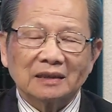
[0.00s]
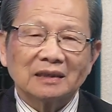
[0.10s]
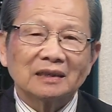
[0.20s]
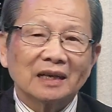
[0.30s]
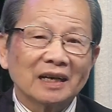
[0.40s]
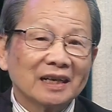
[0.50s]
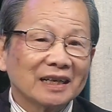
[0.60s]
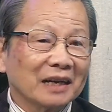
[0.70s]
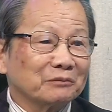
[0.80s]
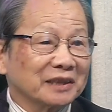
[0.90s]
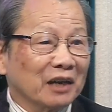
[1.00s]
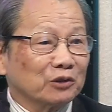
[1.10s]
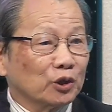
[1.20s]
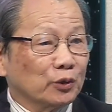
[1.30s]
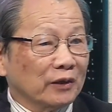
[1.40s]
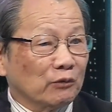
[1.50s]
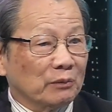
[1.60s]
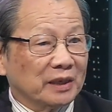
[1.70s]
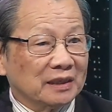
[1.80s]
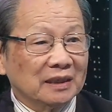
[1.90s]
nghĩa là làm sao nói chuyện hòa bình